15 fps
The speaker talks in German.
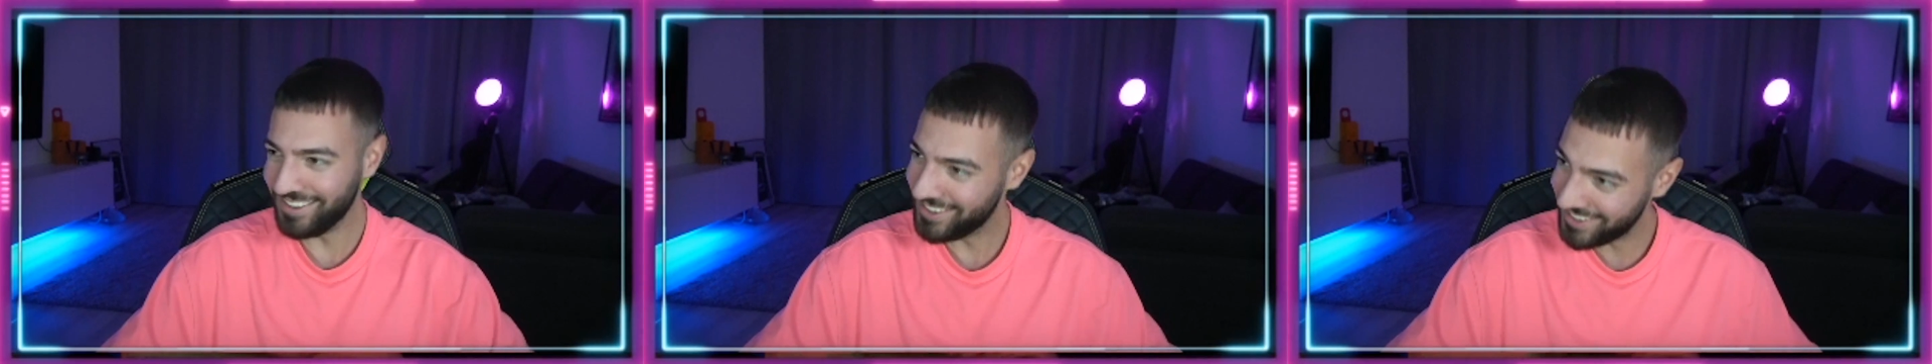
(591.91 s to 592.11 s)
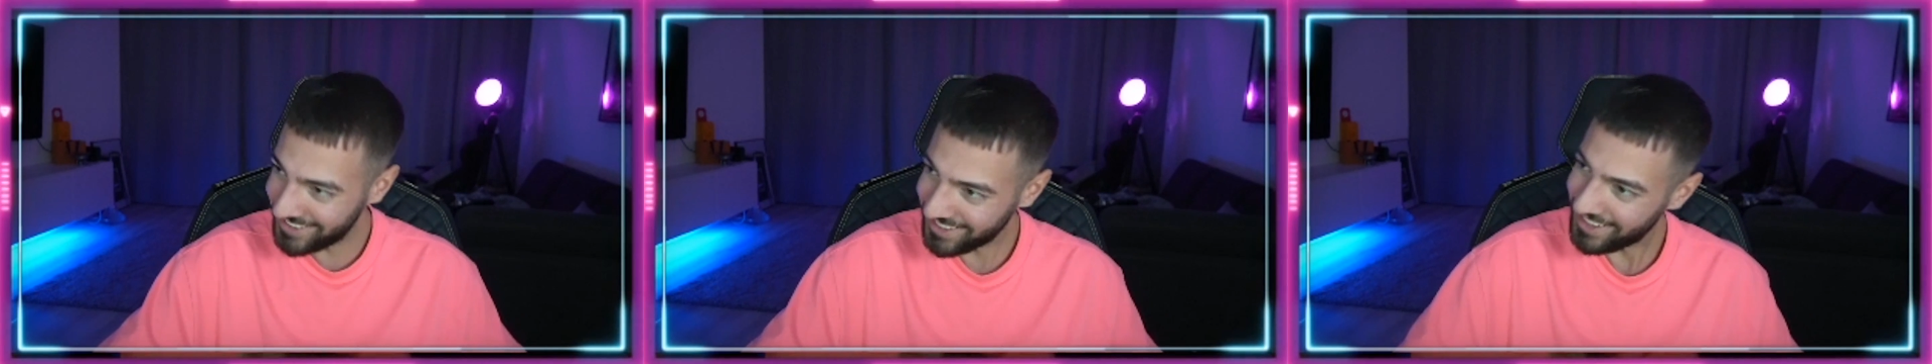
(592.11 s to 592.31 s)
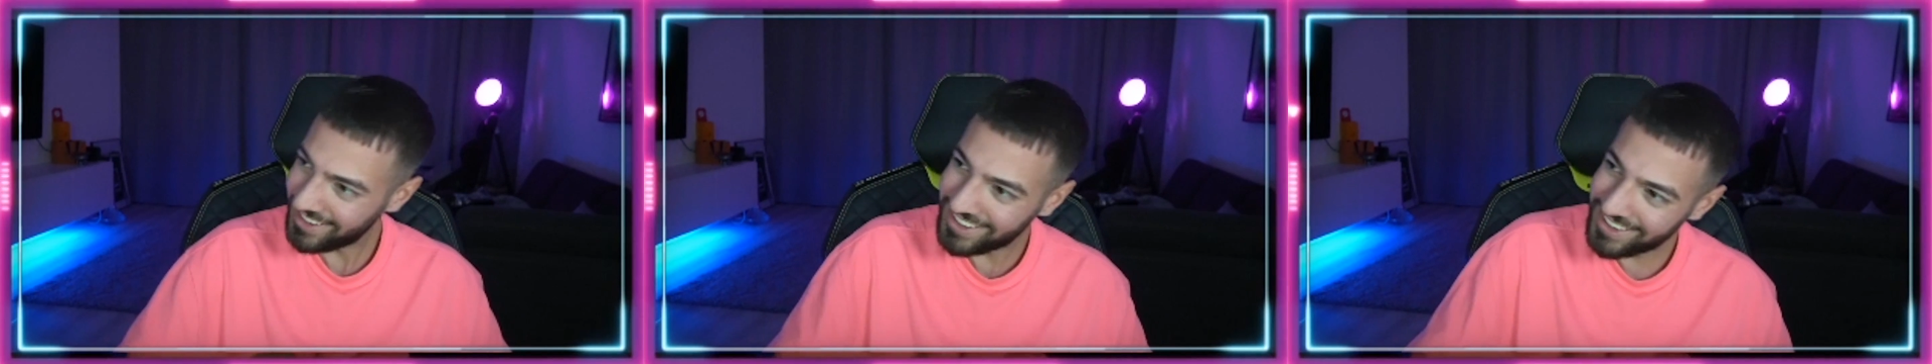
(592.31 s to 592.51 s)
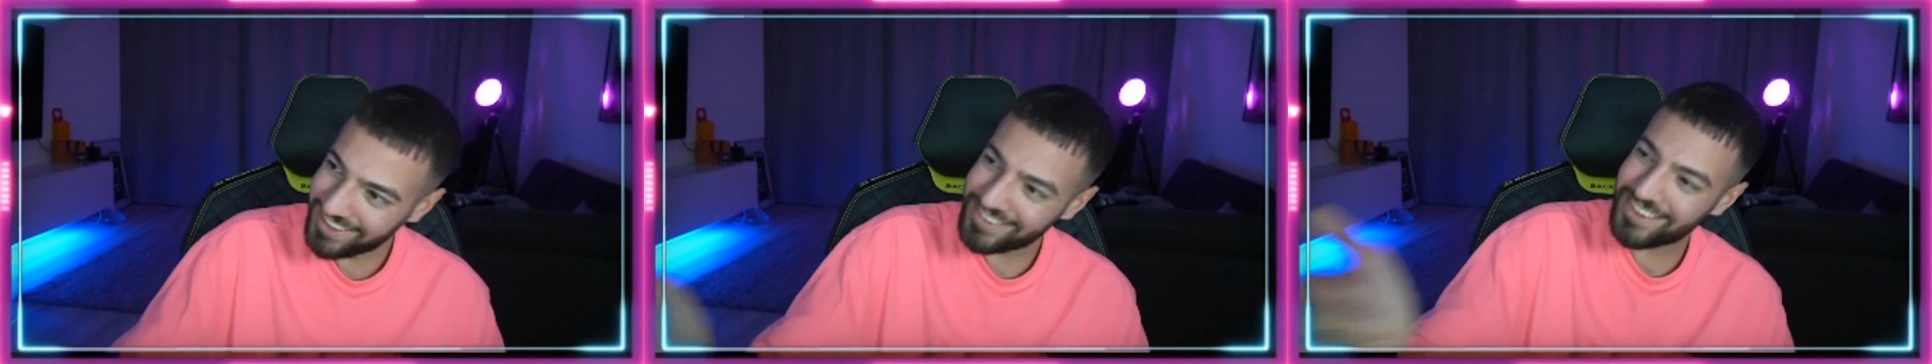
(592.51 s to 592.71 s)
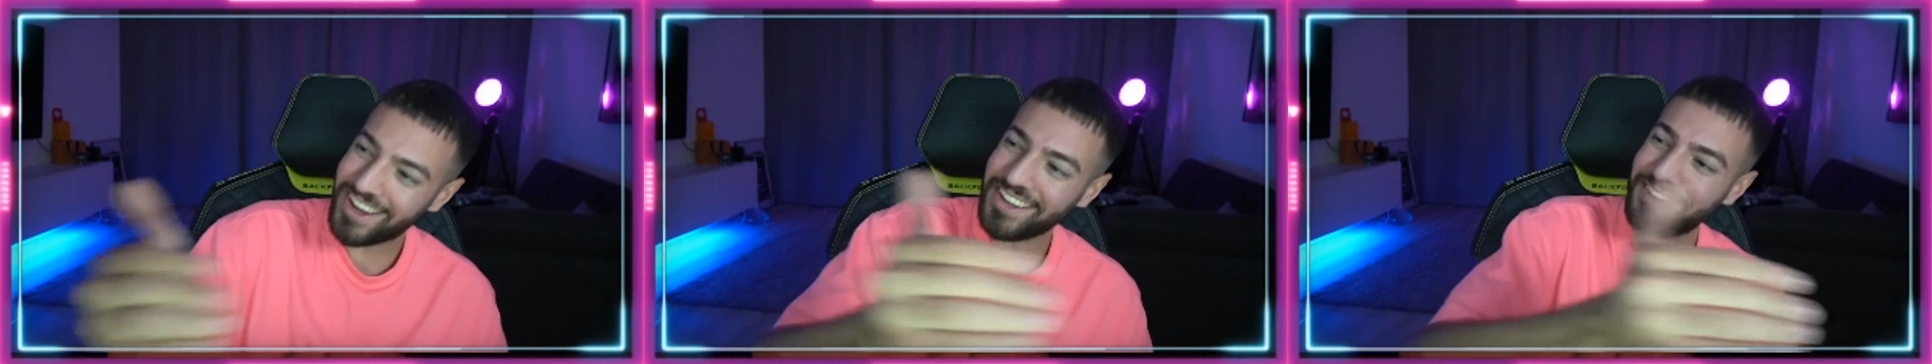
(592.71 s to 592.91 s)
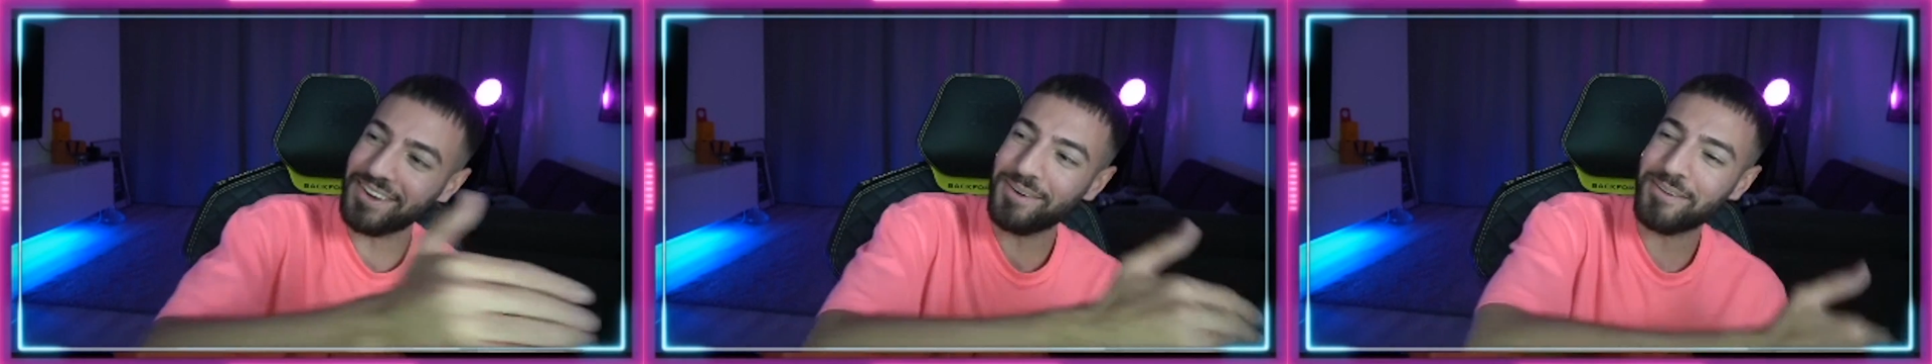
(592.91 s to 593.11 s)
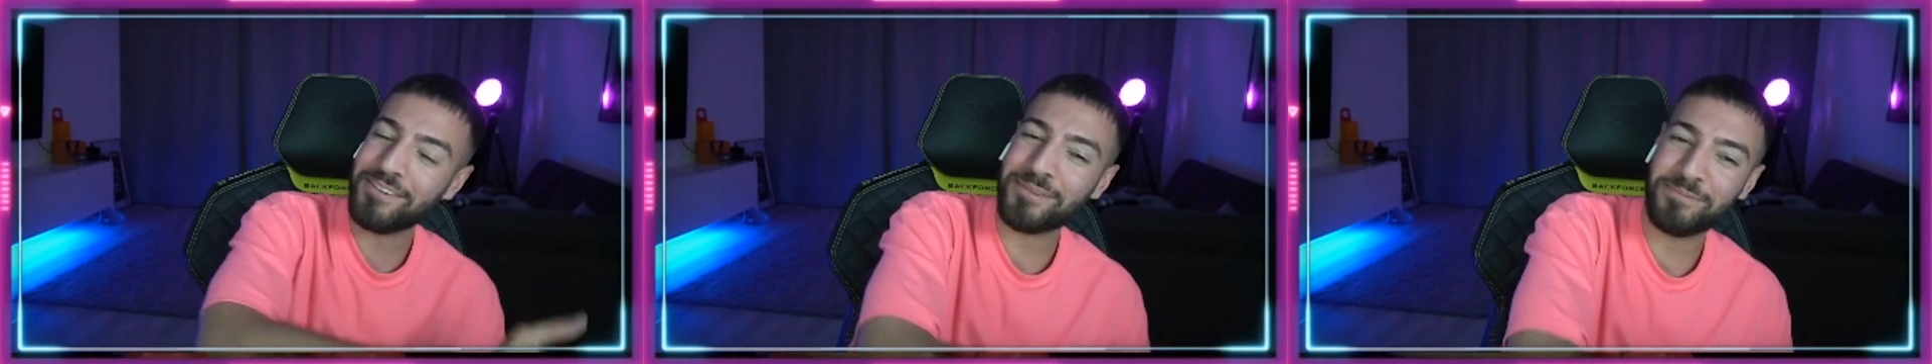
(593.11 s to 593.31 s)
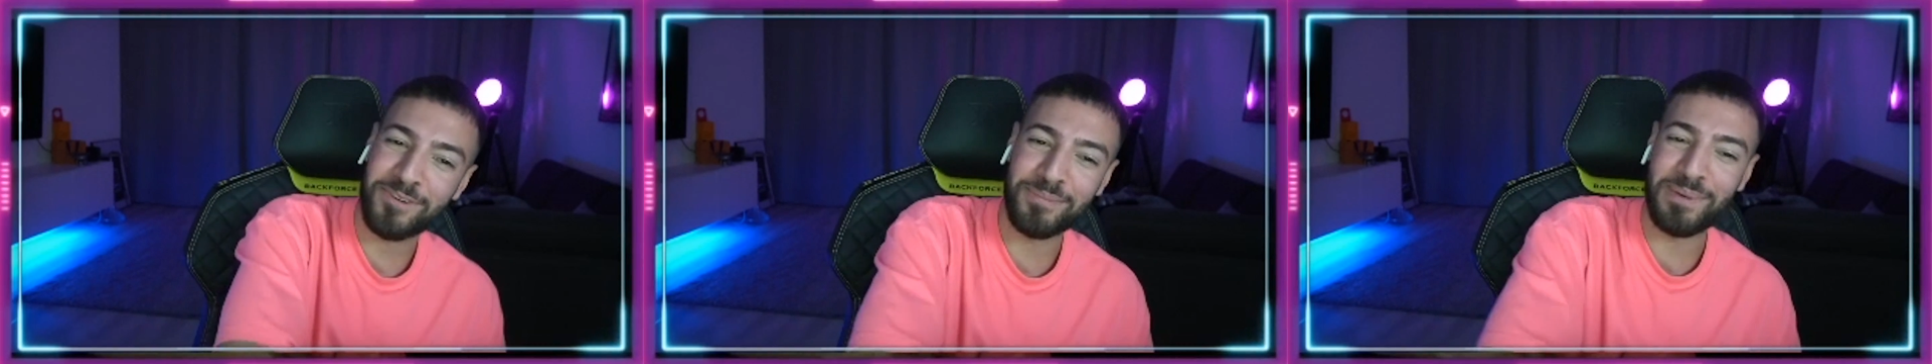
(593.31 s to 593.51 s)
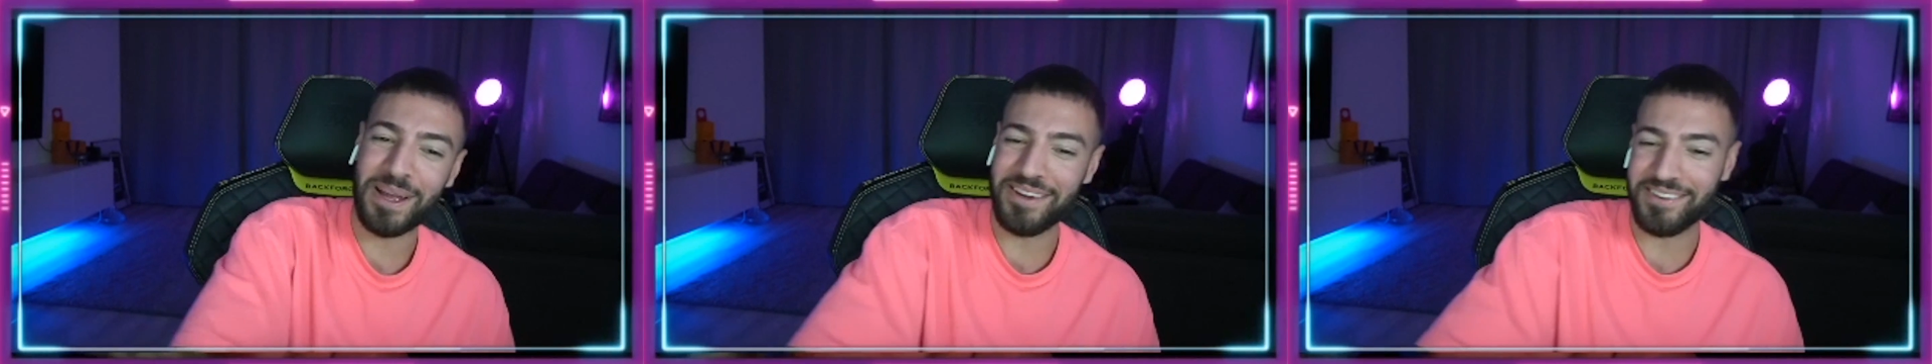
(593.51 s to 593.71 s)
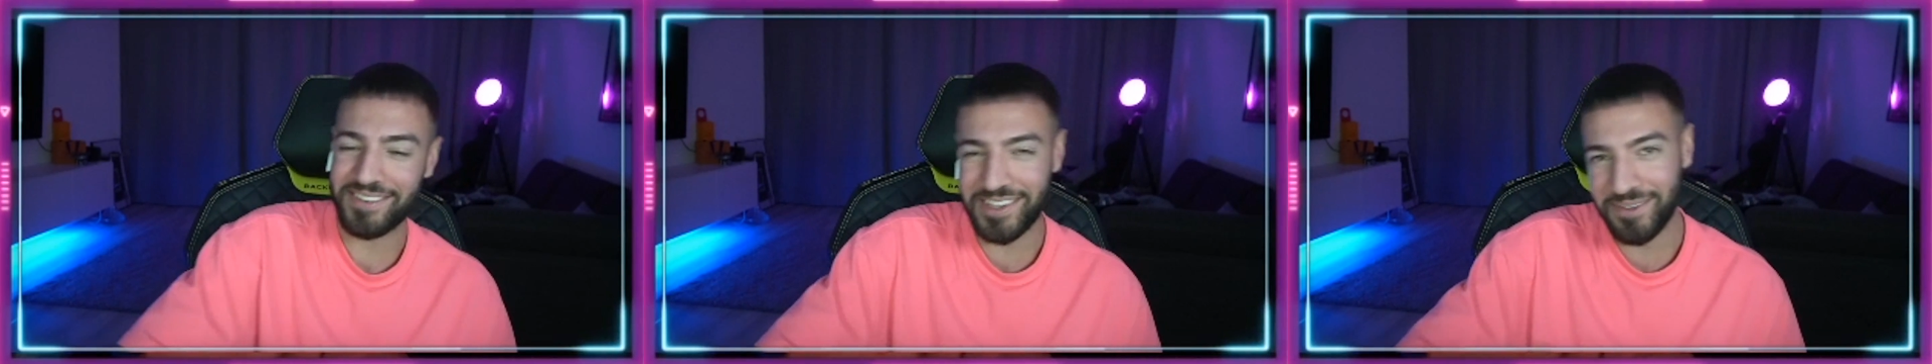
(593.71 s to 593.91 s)
Hier an der Seite nochmal was
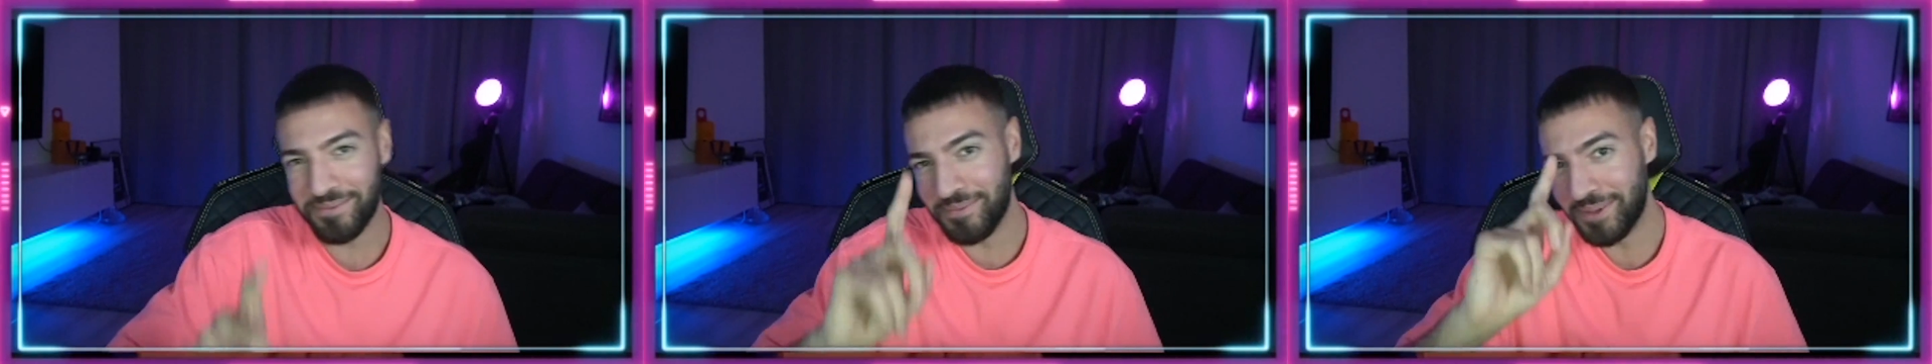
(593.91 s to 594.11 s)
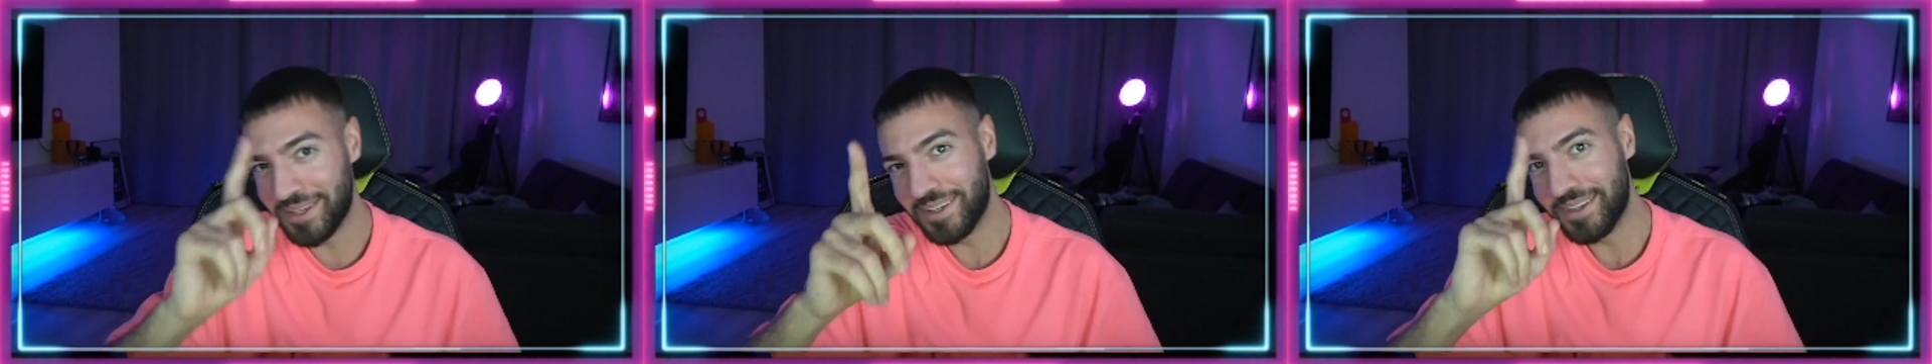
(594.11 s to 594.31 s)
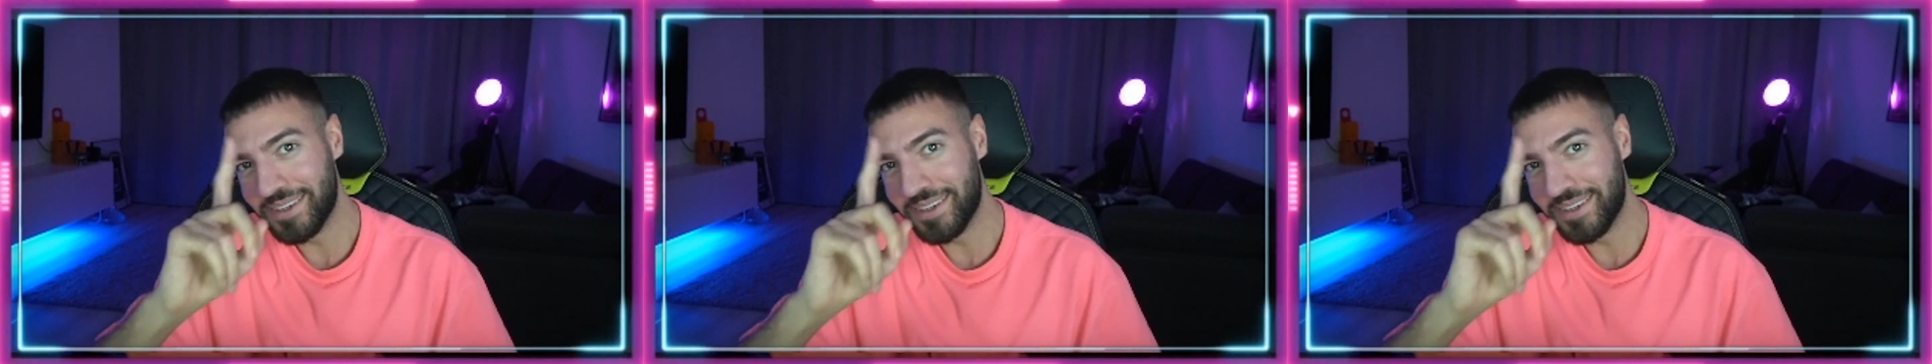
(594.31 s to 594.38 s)
vorbeischieben.